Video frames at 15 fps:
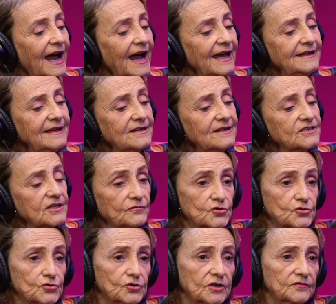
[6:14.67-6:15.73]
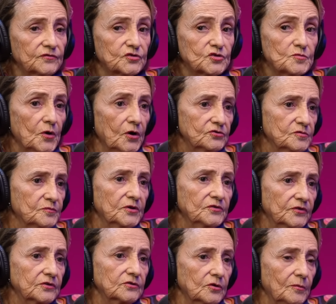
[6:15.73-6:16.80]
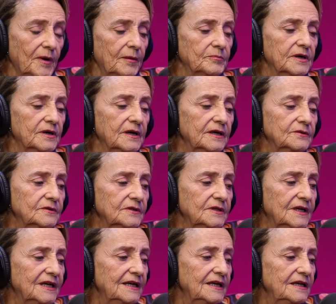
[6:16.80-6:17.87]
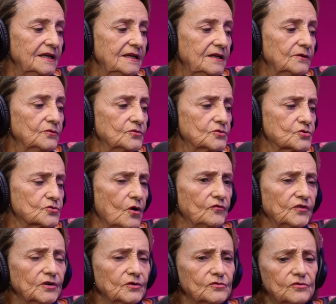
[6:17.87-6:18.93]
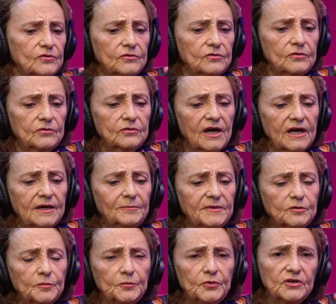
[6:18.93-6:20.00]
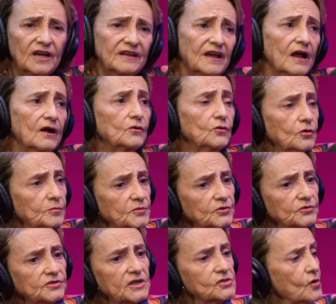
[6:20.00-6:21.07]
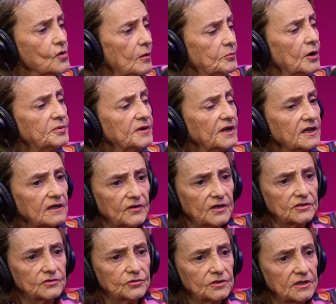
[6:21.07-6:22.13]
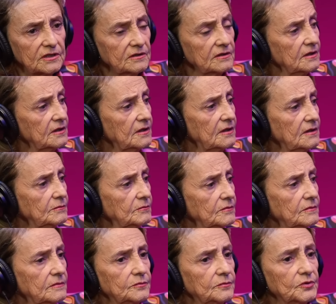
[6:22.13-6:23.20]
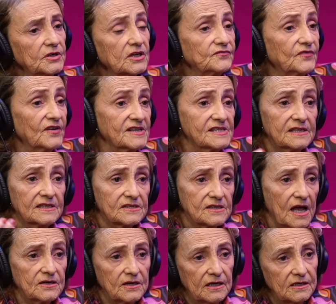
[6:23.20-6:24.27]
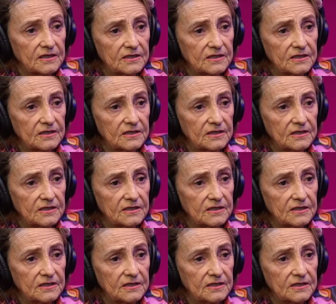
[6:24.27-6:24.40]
E aí eles estavam jogando futebol, depois foram tomar banho. E o João falou, ô, ô Armando, por que, que a Globo não tem sua própria gravadora? Porque fazia